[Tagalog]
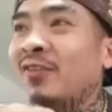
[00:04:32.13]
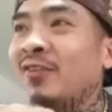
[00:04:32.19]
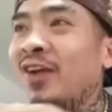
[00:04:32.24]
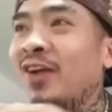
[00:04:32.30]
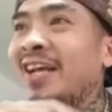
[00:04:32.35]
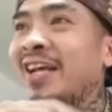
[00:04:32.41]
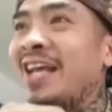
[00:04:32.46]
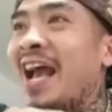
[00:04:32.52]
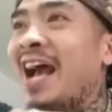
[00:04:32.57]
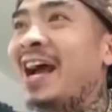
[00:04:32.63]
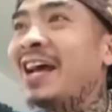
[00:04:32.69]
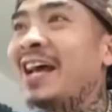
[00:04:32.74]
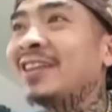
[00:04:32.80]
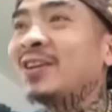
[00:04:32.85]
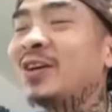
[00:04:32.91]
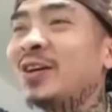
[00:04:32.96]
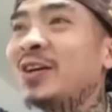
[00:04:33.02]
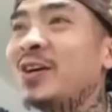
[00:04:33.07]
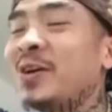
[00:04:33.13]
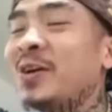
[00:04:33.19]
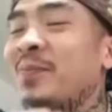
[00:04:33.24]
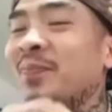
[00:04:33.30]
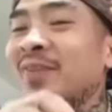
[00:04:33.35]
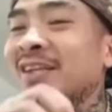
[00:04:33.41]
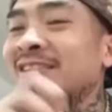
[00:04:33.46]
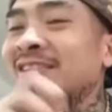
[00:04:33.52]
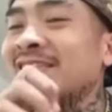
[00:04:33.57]
walang yaka toyo
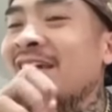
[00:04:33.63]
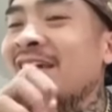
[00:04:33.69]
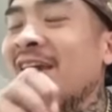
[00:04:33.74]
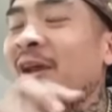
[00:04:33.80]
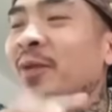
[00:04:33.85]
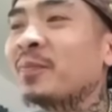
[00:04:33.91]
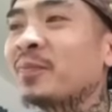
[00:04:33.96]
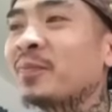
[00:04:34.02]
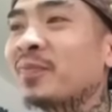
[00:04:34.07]
kasi